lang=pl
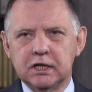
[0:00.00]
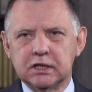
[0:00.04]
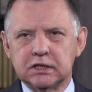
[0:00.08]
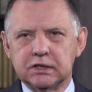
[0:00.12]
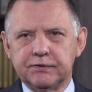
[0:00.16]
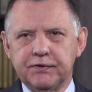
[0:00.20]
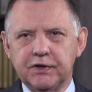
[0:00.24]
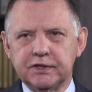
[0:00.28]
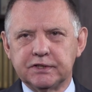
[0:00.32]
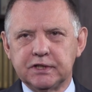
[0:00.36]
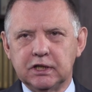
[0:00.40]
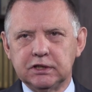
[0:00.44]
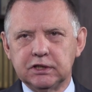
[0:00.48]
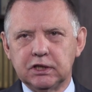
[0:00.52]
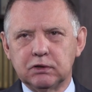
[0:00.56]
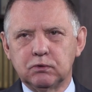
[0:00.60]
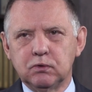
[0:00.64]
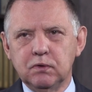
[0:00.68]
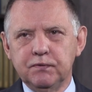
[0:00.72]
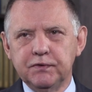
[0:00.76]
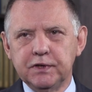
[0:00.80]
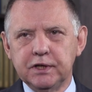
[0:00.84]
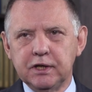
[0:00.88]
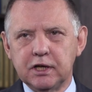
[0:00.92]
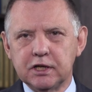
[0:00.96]
Zwiedzanie
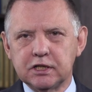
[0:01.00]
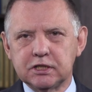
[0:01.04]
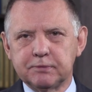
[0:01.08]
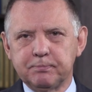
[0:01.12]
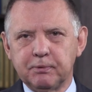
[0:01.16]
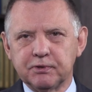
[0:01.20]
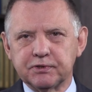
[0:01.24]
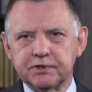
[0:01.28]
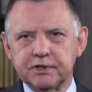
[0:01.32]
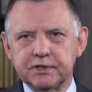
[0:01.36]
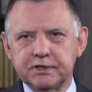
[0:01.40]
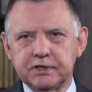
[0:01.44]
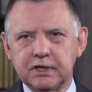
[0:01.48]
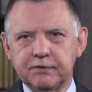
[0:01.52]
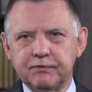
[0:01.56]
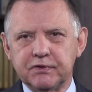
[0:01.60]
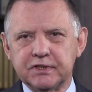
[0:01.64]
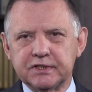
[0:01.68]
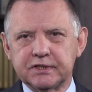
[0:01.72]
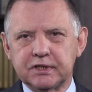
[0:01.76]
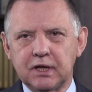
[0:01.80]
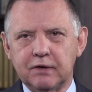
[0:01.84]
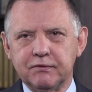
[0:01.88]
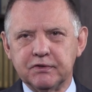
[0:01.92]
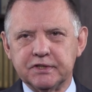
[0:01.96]
głównej ekspozycji
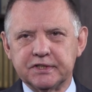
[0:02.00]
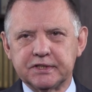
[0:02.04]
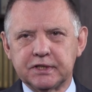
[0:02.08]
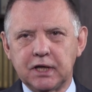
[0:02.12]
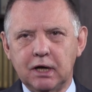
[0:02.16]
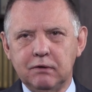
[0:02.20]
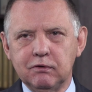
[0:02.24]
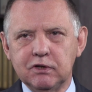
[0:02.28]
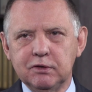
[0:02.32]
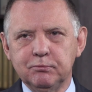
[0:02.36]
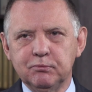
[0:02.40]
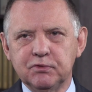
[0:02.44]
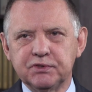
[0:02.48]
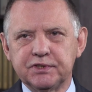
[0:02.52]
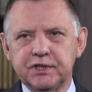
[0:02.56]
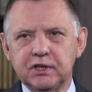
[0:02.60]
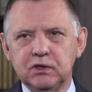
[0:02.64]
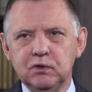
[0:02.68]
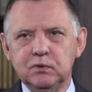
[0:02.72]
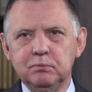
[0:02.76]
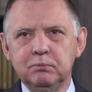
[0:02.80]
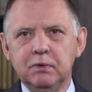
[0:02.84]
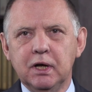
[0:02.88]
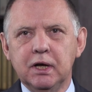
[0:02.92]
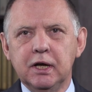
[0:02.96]
wystawy stałej
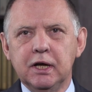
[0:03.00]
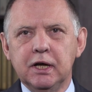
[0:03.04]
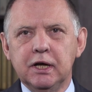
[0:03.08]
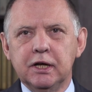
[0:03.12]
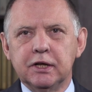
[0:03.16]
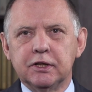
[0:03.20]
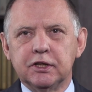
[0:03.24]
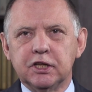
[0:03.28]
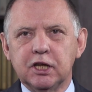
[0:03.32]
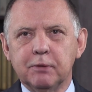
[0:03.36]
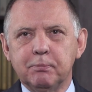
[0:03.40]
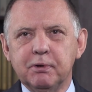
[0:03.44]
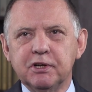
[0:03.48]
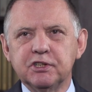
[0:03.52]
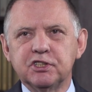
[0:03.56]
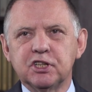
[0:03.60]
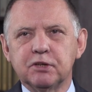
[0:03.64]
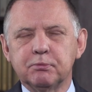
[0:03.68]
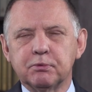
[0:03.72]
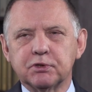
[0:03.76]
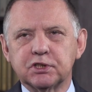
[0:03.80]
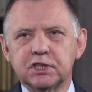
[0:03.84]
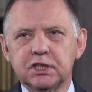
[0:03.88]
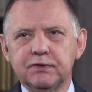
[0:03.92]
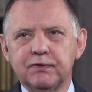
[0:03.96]
muzeum nie
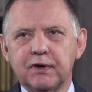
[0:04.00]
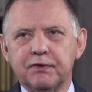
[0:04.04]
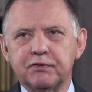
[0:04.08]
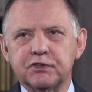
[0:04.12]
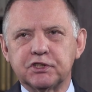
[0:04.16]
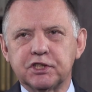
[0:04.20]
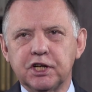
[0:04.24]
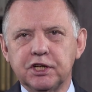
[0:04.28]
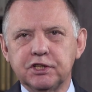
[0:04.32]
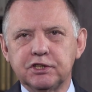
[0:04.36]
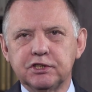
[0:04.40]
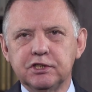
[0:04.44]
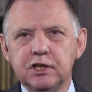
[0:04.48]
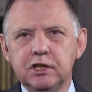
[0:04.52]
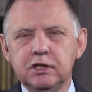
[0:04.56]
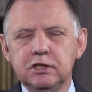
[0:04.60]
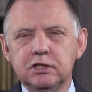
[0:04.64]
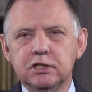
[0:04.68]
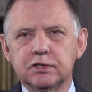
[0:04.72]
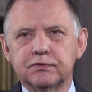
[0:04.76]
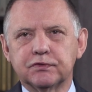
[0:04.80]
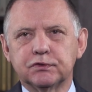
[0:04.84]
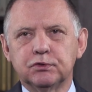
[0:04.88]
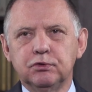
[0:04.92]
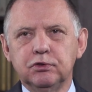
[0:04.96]
będzie możliwe wcześniej
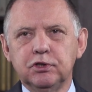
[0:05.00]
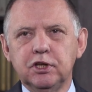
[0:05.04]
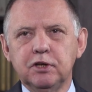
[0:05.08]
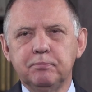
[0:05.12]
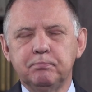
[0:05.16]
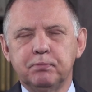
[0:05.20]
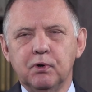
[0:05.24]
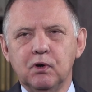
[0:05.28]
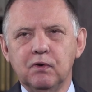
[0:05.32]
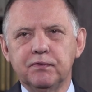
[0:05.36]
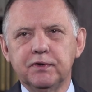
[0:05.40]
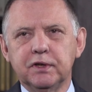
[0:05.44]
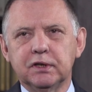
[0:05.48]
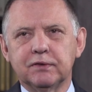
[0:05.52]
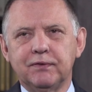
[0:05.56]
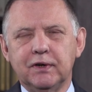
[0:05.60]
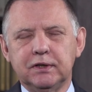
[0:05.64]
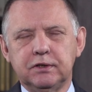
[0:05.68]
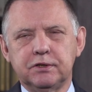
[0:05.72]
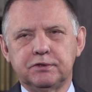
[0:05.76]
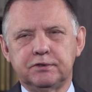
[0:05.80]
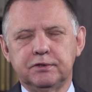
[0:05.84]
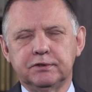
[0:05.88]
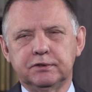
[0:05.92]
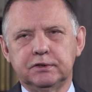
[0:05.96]
niż w drugiej połowie
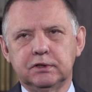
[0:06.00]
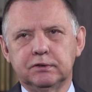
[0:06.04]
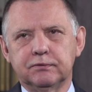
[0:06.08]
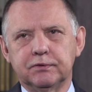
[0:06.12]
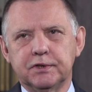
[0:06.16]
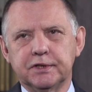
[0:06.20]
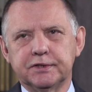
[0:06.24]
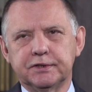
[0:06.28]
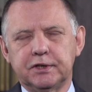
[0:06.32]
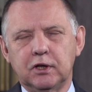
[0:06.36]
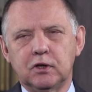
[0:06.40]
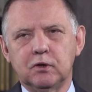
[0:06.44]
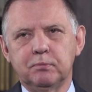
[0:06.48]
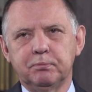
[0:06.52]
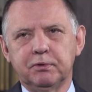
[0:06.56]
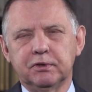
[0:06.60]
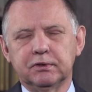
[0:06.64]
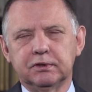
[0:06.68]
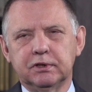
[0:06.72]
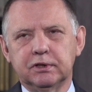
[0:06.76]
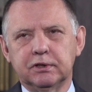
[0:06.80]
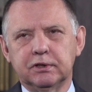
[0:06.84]
2025